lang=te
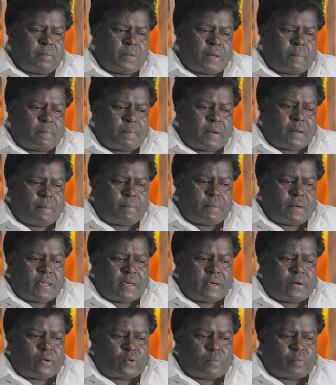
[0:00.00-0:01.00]
నా
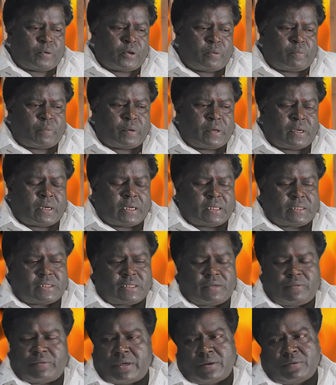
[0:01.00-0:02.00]
పాపులారిటీకి ఉపయోగపడిన
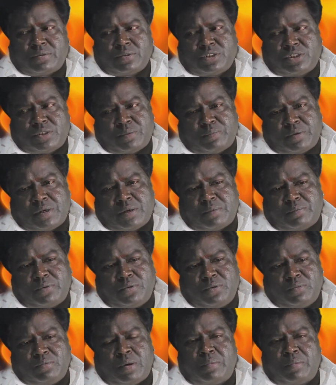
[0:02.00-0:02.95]
రచ్చరావు గారి గురించి చెప్పినప్పుడు